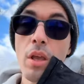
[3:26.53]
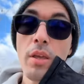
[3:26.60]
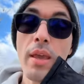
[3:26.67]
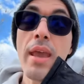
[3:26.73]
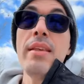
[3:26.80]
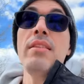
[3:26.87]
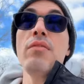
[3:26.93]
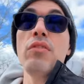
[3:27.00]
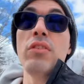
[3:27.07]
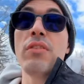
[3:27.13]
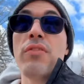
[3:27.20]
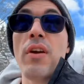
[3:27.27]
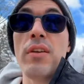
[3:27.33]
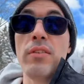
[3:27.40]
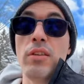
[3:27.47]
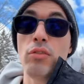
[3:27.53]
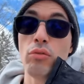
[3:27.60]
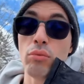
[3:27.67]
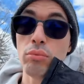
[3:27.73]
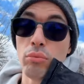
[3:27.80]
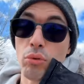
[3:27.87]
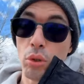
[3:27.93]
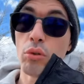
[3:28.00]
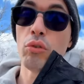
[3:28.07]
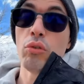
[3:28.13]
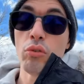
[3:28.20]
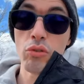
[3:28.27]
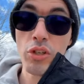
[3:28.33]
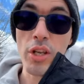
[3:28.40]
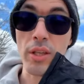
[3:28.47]
E aí, se você faz isso todos
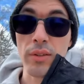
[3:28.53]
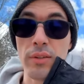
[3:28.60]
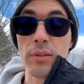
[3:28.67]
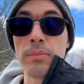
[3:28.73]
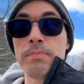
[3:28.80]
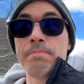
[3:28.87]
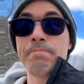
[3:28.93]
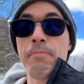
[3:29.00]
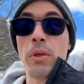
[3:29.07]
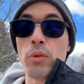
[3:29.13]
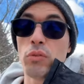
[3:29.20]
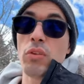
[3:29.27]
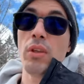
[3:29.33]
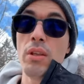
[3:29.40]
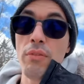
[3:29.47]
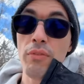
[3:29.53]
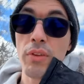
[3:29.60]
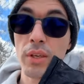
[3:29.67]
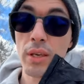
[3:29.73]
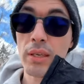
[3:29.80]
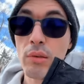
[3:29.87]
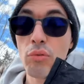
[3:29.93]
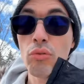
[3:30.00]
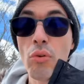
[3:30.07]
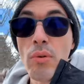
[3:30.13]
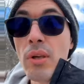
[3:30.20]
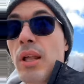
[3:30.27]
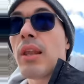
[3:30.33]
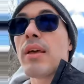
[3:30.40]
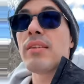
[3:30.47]
os dias, isso significa que o seu
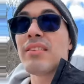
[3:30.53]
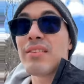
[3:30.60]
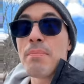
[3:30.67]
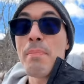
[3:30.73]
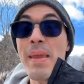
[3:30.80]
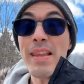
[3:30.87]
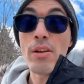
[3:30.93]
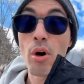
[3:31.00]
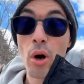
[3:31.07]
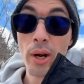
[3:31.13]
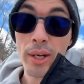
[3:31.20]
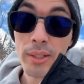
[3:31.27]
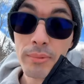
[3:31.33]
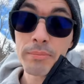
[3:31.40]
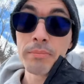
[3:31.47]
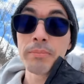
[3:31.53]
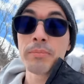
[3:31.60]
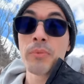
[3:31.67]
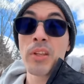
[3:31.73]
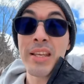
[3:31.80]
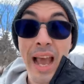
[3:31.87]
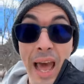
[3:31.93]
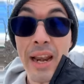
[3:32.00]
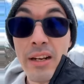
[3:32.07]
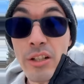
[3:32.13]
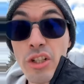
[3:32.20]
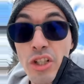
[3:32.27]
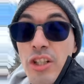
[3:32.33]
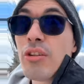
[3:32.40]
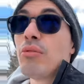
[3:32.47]
inglês melhora,
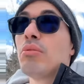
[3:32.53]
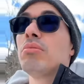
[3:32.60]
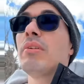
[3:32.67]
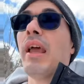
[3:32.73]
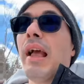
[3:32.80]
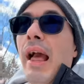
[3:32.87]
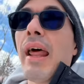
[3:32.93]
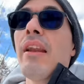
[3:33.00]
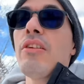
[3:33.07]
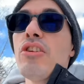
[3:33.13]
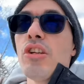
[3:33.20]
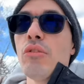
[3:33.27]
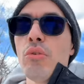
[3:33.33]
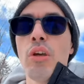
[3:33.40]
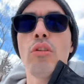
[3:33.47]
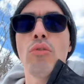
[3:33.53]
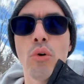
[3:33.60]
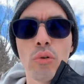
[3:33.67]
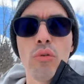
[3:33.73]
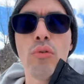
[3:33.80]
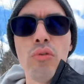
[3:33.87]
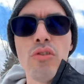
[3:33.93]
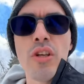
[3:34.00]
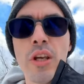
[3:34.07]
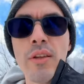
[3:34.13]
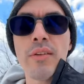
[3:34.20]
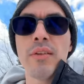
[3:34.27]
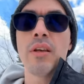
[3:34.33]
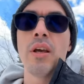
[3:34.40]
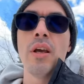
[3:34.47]
garantido, é garantido que todos os
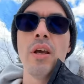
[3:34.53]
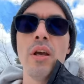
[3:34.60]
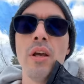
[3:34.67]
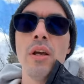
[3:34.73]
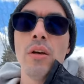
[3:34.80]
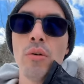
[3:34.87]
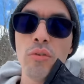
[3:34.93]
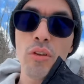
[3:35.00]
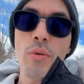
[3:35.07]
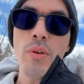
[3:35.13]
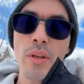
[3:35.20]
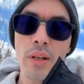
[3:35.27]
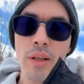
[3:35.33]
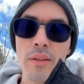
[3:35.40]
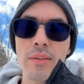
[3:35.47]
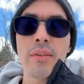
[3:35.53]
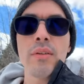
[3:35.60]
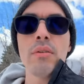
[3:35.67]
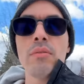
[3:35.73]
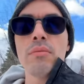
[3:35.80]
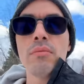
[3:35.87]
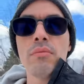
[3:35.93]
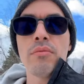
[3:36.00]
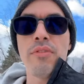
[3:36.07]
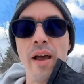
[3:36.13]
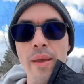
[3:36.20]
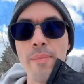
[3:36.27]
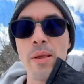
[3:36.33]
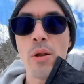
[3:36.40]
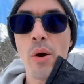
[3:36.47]
dias o seu inglês
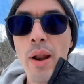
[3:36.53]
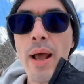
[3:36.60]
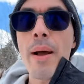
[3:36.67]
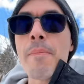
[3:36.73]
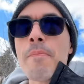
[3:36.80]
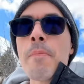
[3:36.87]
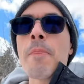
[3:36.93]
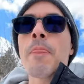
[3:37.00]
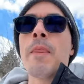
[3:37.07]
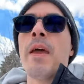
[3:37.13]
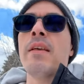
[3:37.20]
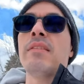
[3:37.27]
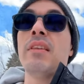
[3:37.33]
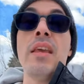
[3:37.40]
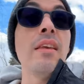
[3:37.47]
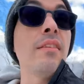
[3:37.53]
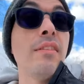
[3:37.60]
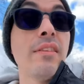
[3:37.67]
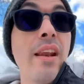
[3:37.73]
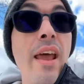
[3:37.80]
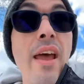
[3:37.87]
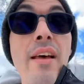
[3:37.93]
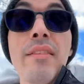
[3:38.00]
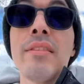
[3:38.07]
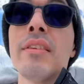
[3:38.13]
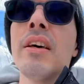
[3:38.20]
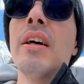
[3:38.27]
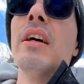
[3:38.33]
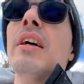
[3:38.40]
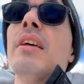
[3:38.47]
vai melhorar né? Sem estresse,
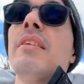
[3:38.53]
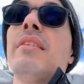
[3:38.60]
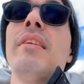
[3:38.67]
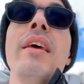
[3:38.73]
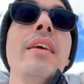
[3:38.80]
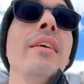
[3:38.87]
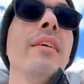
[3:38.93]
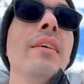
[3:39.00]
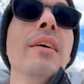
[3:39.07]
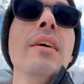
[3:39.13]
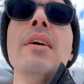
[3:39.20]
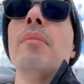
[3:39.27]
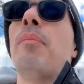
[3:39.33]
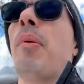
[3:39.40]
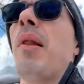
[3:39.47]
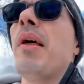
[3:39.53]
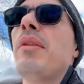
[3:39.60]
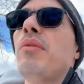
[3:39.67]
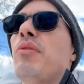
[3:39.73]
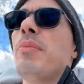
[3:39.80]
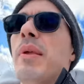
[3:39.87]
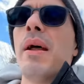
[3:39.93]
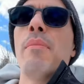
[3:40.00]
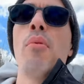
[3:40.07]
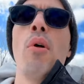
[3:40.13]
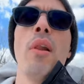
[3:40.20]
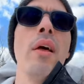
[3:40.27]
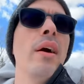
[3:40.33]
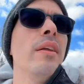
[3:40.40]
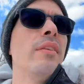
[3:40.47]
sem planos
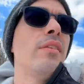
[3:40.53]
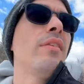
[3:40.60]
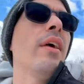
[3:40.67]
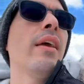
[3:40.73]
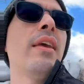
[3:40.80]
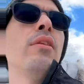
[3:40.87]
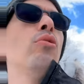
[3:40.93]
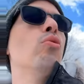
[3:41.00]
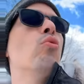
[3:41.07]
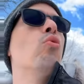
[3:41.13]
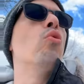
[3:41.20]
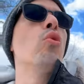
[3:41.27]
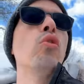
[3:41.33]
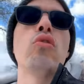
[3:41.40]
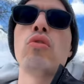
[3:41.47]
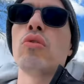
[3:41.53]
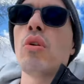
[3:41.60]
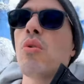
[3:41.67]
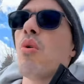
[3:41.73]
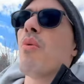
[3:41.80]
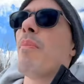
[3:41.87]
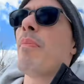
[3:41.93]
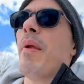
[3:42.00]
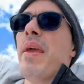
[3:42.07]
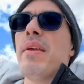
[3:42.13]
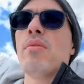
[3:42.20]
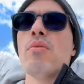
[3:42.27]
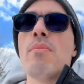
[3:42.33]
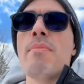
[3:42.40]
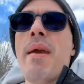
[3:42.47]
mirabolantes daqui do curso que eu comprei
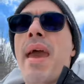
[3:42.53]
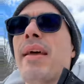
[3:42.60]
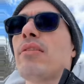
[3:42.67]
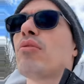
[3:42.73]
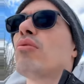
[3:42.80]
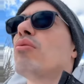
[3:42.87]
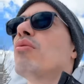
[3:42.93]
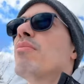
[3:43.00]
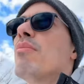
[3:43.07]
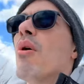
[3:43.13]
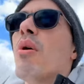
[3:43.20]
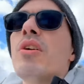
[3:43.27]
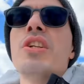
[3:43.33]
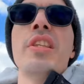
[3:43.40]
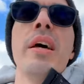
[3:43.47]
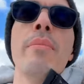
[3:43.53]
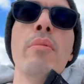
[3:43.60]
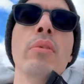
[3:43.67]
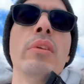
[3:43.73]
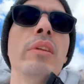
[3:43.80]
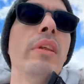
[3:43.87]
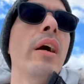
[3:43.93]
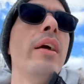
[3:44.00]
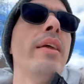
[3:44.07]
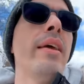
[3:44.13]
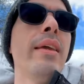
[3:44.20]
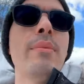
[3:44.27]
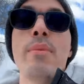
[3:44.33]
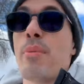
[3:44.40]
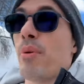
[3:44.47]
com o método do monge da montanha
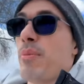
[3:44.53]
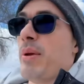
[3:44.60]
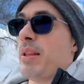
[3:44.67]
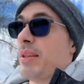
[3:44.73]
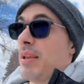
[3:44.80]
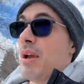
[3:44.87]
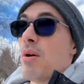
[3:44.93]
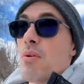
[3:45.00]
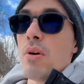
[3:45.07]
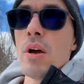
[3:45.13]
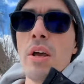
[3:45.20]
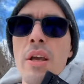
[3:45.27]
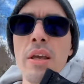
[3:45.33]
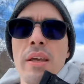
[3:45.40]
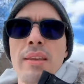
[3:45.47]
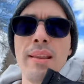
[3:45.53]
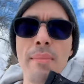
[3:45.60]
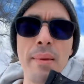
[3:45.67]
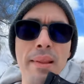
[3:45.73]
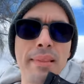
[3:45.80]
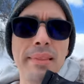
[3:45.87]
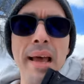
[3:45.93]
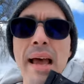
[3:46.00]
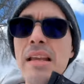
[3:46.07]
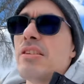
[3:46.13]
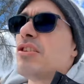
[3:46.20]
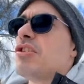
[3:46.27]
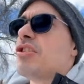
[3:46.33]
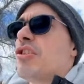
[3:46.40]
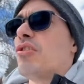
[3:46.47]
que me prometeu que na
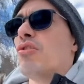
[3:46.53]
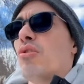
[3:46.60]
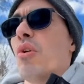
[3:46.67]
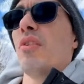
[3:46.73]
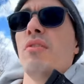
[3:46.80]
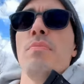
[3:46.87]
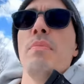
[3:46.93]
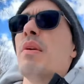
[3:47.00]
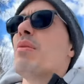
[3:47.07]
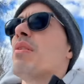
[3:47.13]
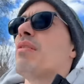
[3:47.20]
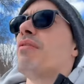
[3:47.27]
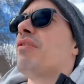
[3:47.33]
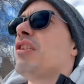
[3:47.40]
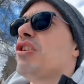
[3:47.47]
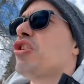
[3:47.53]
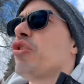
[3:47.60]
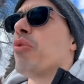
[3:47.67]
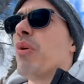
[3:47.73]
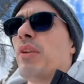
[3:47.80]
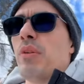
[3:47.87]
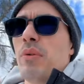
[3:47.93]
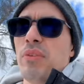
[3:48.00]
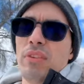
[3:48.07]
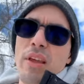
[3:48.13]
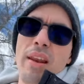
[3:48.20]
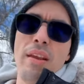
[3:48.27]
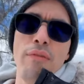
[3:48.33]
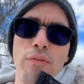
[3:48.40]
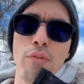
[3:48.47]
metade de, de 2028 eu
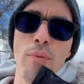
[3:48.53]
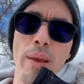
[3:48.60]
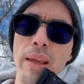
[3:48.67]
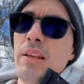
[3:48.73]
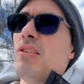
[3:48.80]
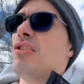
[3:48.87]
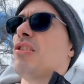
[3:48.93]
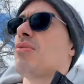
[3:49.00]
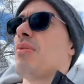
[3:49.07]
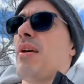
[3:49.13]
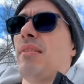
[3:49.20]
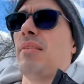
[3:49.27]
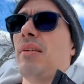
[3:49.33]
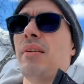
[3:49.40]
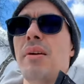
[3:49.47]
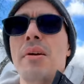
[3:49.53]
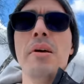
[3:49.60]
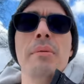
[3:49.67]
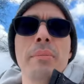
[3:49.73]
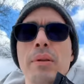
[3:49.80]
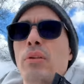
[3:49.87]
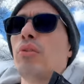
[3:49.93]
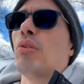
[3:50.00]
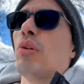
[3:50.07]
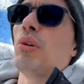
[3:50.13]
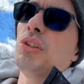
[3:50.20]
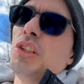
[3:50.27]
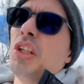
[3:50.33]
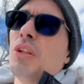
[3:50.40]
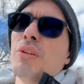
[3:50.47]
estarei fluente com essa
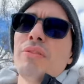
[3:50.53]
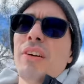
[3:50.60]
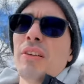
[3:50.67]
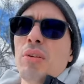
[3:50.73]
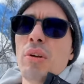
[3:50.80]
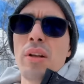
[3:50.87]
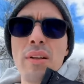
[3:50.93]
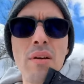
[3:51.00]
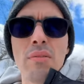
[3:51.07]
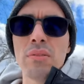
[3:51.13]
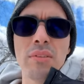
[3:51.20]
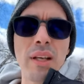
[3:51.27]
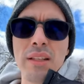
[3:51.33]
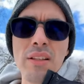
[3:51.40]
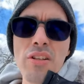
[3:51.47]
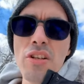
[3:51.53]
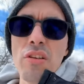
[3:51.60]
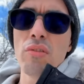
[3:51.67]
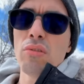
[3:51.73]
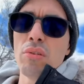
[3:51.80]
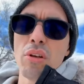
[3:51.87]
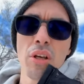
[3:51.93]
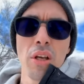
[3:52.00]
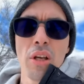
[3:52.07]
metodologia inovadora. Não, nada disso.